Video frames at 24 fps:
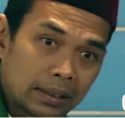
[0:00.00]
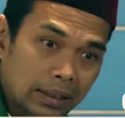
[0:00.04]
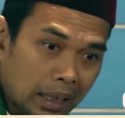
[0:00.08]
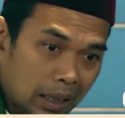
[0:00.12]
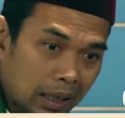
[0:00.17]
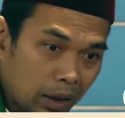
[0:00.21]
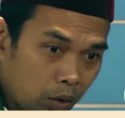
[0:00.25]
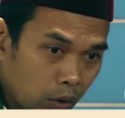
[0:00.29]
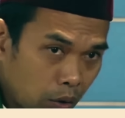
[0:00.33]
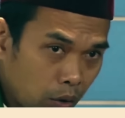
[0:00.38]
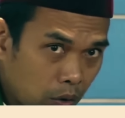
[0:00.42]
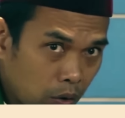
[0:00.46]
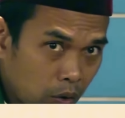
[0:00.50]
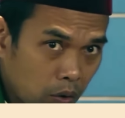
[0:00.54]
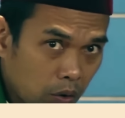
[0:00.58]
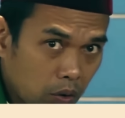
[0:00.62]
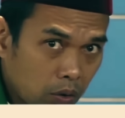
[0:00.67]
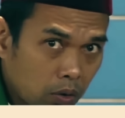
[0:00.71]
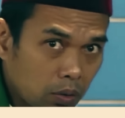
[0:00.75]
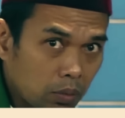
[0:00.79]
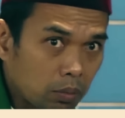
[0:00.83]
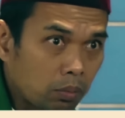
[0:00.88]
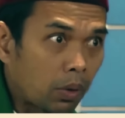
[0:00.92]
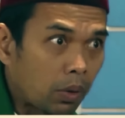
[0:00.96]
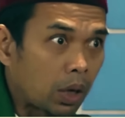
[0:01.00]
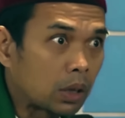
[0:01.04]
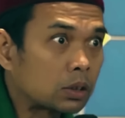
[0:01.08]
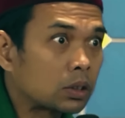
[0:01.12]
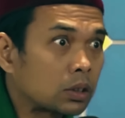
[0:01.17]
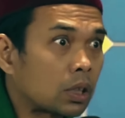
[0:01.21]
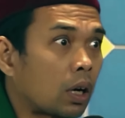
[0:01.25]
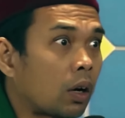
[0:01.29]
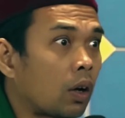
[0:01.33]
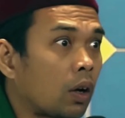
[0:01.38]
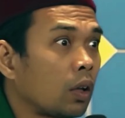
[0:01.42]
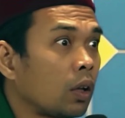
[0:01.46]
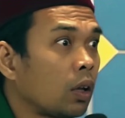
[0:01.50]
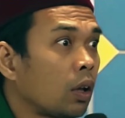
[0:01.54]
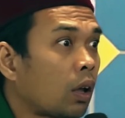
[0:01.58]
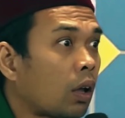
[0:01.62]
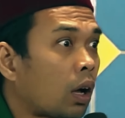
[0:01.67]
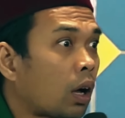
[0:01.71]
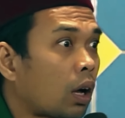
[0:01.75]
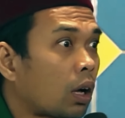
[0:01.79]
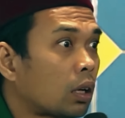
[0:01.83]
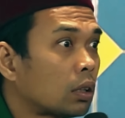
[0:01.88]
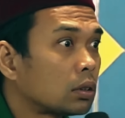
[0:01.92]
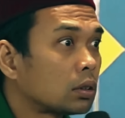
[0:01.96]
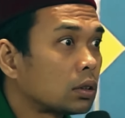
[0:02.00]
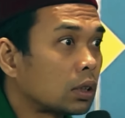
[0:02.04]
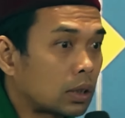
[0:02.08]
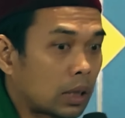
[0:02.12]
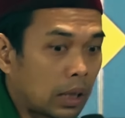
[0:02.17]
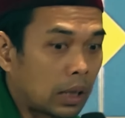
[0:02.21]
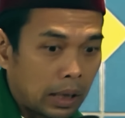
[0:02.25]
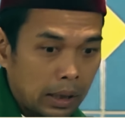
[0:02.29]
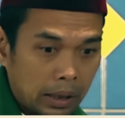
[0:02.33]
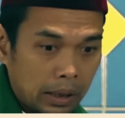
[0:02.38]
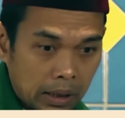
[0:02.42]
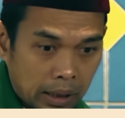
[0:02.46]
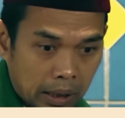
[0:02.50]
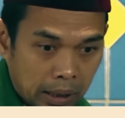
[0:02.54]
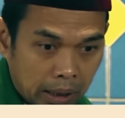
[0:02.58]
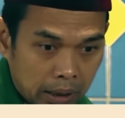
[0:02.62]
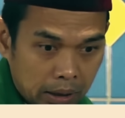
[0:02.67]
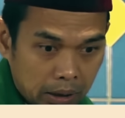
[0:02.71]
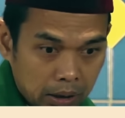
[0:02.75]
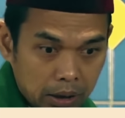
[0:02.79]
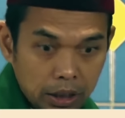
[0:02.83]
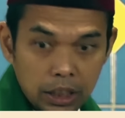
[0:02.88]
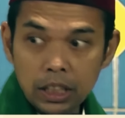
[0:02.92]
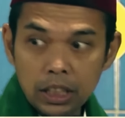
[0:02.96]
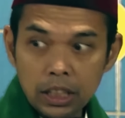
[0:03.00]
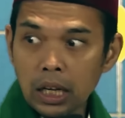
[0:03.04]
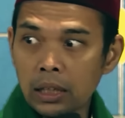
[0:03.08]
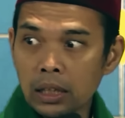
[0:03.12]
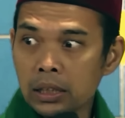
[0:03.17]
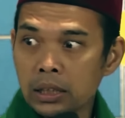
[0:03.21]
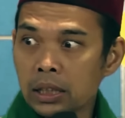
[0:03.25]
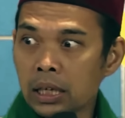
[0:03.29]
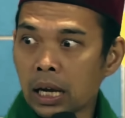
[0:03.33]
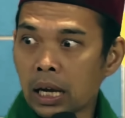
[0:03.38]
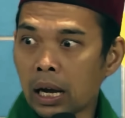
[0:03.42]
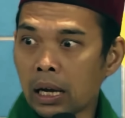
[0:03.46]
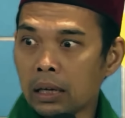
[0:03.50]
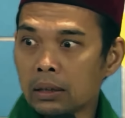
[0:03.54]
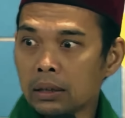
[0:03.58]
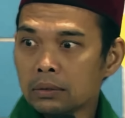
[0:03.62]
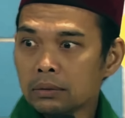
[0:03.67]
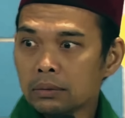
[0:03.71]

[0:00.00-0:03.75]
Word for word: jauh, Masya Allah. Setelah dekat, innalillah.